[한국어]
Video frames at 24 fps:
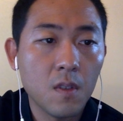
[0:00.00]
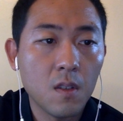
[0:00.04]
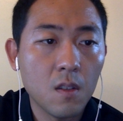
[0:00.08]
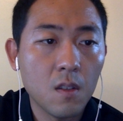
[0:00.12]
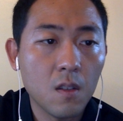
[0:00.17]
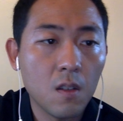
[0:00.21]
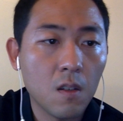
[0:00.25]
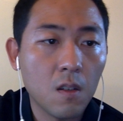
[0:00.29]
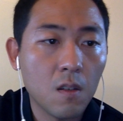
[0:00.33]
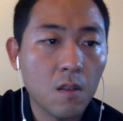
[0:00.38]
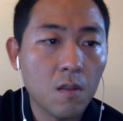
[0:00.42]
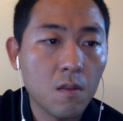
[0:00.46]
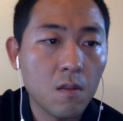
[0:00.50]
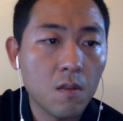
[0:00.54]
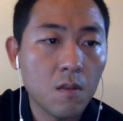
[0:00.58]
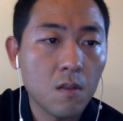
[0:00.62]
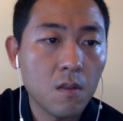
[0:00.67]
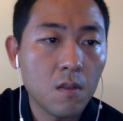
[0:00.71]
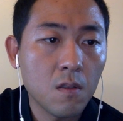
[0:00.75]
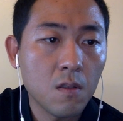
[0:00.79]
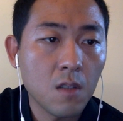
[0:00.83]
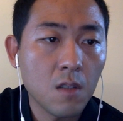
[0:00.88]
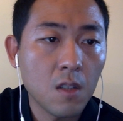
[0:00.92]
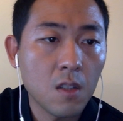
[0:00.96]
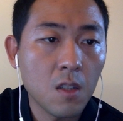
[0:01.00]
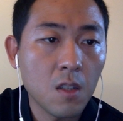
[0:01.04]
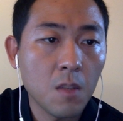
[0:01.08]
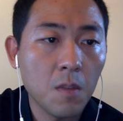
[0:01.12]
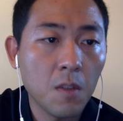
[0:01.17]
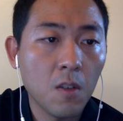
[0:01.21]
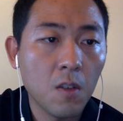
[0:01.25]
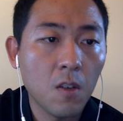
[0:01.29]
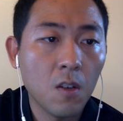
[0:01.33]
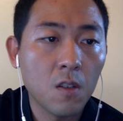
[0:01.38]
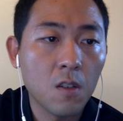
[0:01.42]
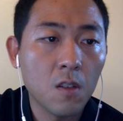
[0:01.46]
어, 차집
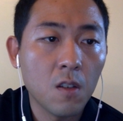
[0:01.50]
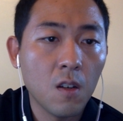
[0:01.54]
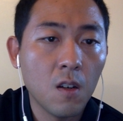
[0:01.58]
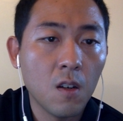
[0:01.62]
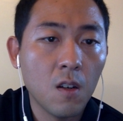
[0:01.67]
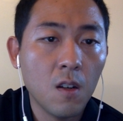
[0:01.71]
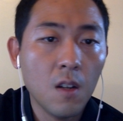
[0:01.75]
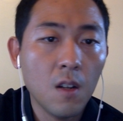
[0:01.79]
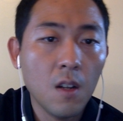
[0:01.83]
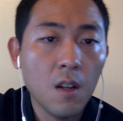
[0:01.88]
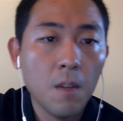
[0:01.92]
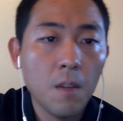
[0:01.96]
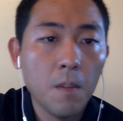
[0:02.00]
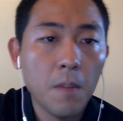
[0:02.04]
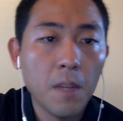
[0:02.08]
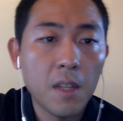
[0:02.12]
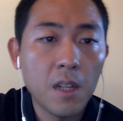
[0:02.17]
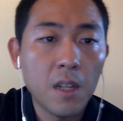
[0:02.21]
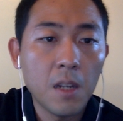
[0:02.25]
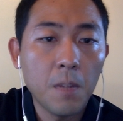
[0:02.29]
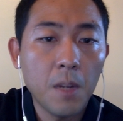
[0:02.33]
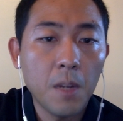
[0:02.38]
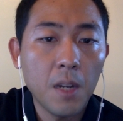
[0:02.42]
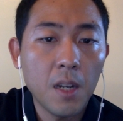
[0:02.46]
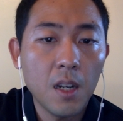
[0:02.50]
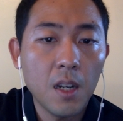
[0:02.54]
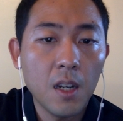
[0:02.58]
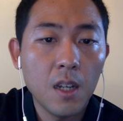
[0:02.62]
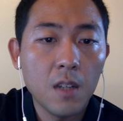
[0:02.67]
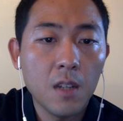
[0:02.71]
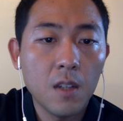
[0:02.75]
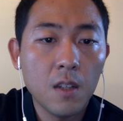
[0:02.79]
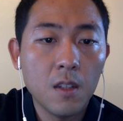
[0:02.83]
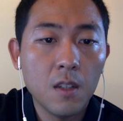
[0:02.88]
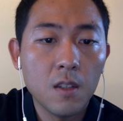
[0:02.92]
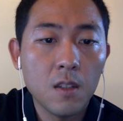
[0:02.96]
이거여서 매달 팔아야
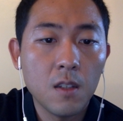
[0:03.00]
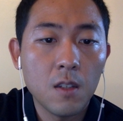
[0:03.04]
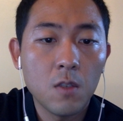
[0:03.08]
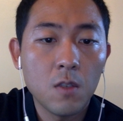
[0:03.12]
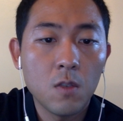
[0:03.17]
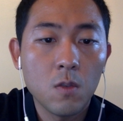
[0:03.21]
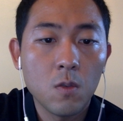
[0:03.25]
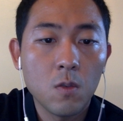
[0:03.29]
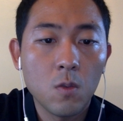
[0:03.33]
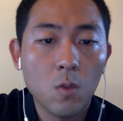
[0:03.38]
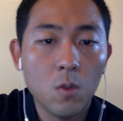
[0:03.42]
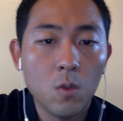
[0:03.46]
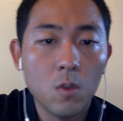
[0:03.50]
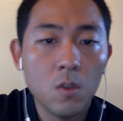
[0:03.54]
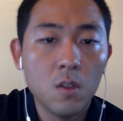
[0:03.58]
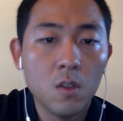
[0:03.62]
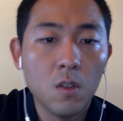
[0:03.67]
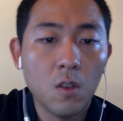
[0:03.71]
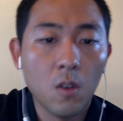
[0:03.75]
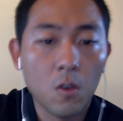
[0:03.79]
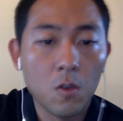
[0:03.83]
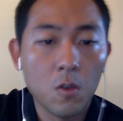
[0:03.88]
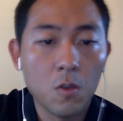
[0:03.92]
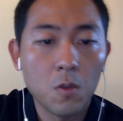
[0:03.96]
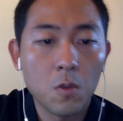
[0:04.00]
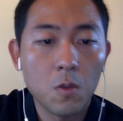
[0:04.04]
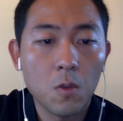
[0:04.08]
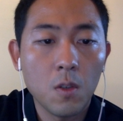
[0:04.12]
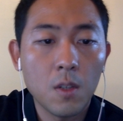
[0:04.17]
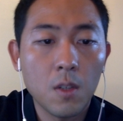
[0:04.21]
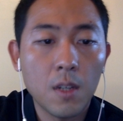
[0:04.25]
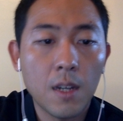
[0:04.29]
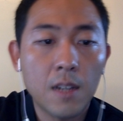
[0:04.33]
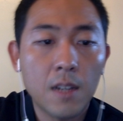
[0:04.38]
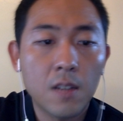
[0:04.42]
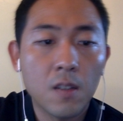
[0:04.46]
되는 대충 돈은 어느 정도가
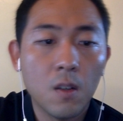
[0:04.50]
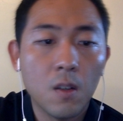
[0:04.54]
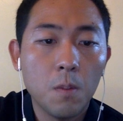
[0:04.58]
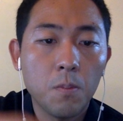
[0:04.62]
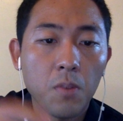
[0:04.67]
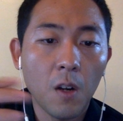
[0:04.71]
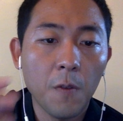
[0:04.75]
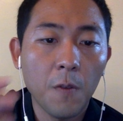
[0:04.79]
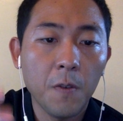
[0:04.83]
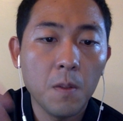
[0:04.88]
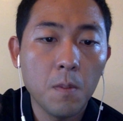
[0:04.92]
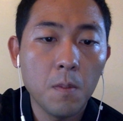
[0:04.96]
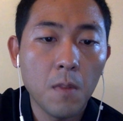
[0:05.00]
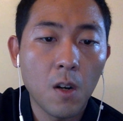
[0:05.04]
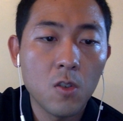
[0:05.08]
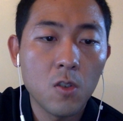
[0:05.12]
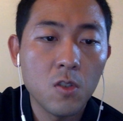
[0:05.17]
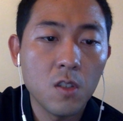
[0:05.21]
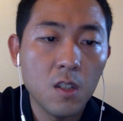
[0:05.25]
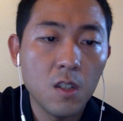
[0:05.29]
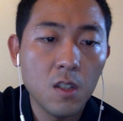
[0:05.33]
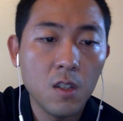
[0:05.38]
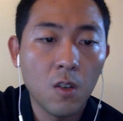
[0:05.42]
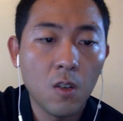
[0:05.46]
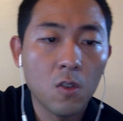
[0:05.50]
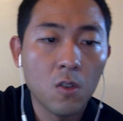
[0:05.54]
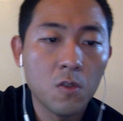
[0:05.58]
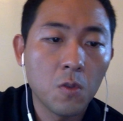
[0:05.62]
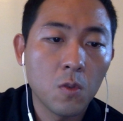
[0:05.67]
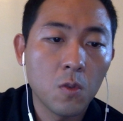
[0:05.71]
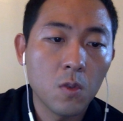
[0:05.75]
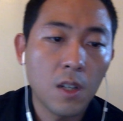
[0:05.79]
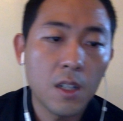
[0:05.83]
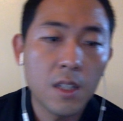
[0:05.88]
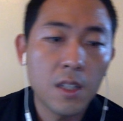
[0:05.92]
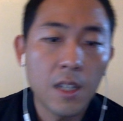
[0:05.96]
나서 프로핏 마진은 어느
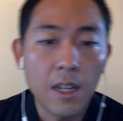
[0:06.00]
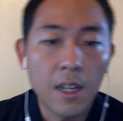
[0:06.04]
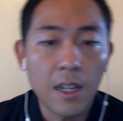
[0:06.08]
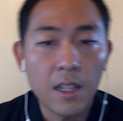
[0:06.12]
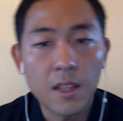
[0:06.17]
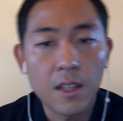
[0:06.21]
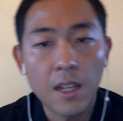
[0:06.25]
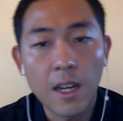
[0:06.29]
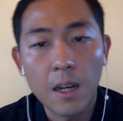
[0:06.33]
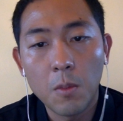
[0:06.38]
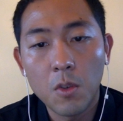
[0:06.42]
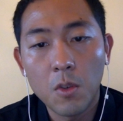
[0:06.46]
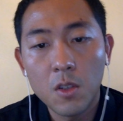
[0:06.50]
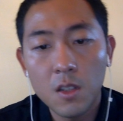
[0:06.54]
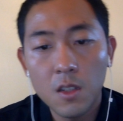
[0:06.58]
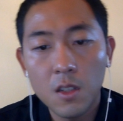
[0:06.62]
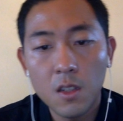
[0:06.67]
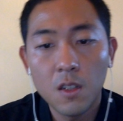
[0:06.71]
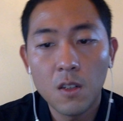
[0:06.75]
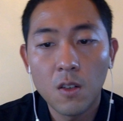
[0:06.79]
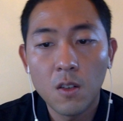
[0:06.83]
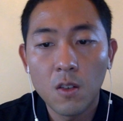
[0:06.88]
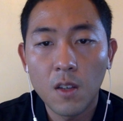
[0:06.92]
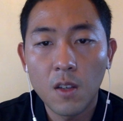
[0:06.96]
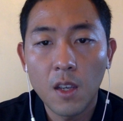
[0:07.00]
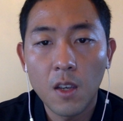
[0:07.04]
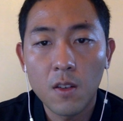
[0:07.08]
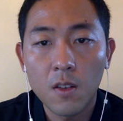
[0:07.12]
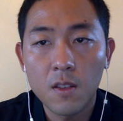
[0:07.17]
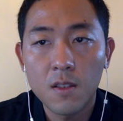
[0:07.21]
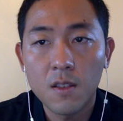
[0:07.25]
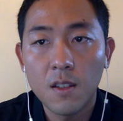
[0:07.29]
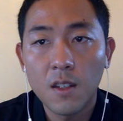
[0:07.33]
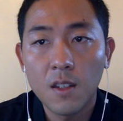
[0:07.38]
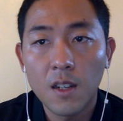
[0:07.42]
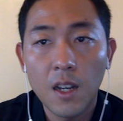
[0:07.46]
정도가 나겠다 뭐 이런 게 여기
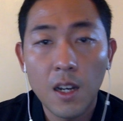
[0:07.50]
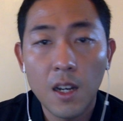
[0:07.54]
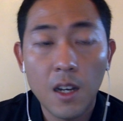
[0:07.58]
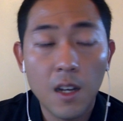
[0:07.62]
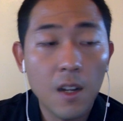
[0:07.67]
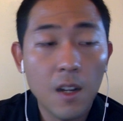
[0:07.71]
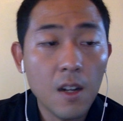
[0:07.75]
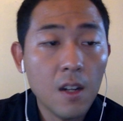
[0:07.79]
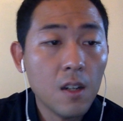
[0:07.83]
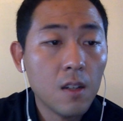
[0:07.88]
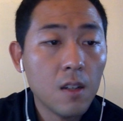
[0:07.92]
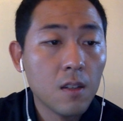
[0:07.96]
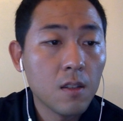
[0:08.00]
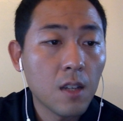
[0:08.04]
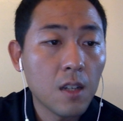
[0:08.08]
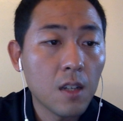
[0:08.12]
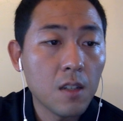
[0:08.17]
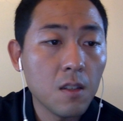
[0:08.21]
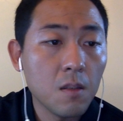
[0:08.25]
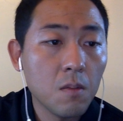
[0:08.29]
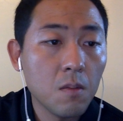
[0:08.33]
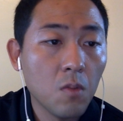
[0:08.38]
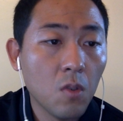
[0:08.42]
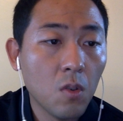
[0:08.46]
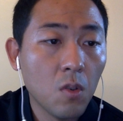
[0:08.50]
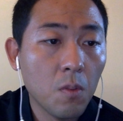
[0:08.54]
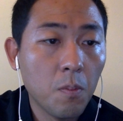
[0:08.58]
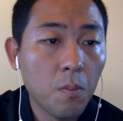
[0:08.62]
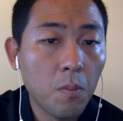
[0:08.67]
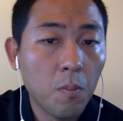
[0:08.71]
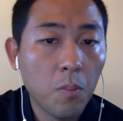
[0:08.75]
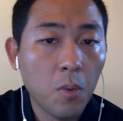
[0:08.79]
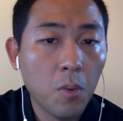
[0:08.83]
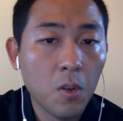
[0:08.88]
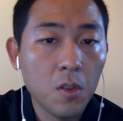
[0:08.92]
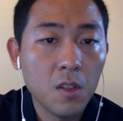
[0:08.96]
있으니까 다시 뭐
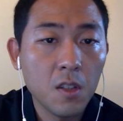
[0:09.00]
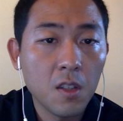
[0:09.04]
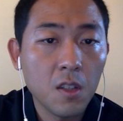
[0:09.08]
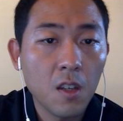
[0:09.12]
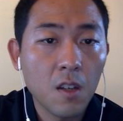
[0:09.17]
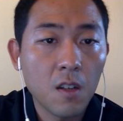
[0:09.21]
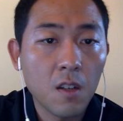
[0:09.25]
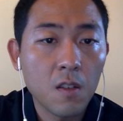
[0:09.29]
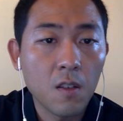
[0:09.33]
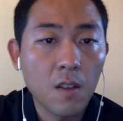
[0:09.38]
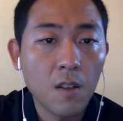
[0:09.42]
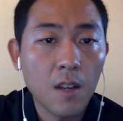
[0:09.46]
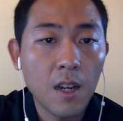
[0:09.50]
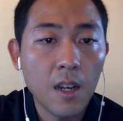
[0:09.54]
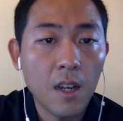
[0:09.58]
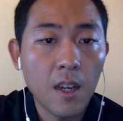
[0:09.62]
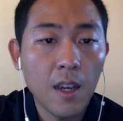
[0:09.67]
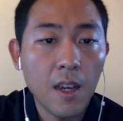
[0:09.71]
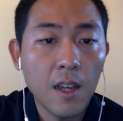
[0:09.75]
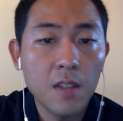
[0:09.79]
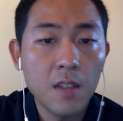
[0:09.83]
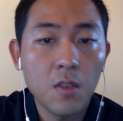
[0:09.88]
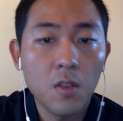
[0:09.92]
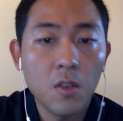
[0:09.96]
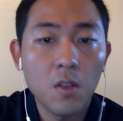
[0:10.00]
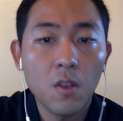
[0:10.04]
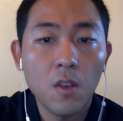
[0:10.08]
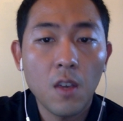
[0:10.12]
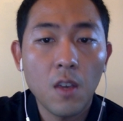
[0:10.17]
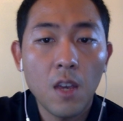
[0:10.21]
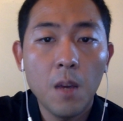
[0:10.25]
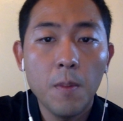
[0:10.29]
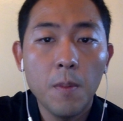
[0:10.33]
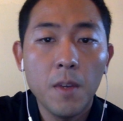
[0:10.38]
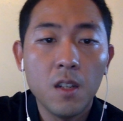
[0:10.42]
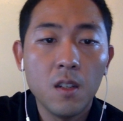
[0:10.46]
보여드릴게요 그래서 가게 한 서너 개
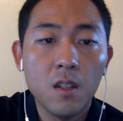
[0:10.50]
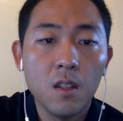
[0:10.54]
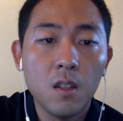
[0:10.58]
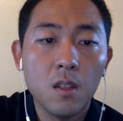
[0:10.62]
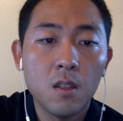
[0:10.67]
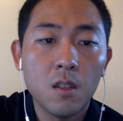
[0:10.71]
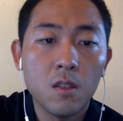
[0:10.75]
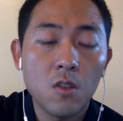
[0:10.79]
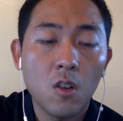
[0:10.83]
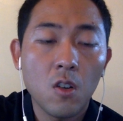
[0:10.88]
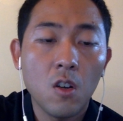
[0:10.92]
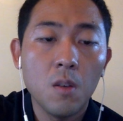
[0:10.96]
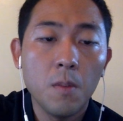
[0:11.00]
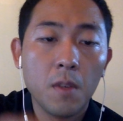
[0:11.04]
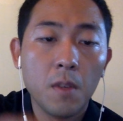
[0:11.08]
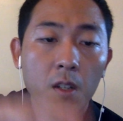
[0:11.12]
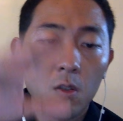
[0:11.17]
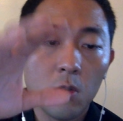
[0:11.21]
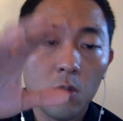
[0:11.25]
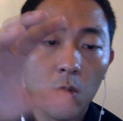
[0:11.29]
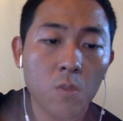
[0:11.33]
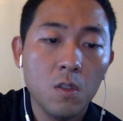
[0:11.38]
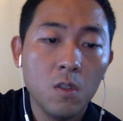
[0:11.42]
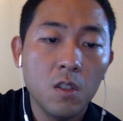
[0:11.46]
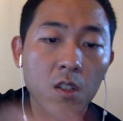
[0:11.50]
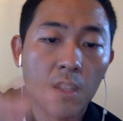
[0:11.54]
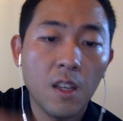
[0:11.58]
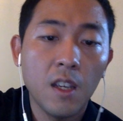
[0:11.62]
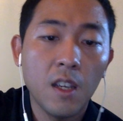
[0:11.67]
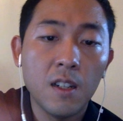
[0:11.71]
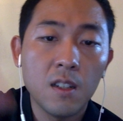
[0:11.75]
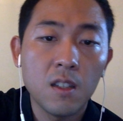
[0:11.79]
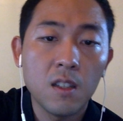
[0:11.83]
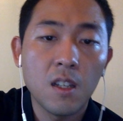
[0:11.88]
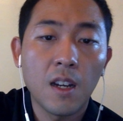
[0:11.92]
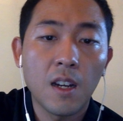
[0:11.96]
하면은 처음에는 돈을 이렇게
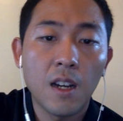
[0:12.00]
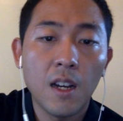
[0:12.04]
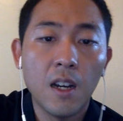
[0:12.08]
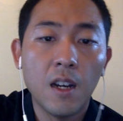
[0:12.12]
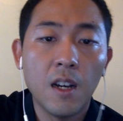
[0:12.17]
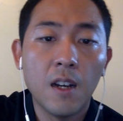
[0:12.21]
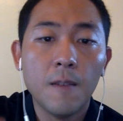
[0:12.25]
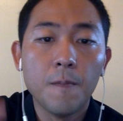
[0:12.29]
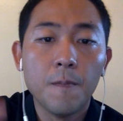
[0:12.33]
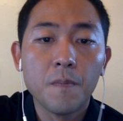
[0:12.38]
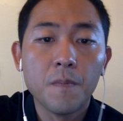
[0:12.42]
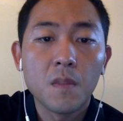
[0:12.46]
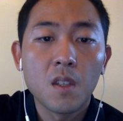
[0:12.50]
읽다가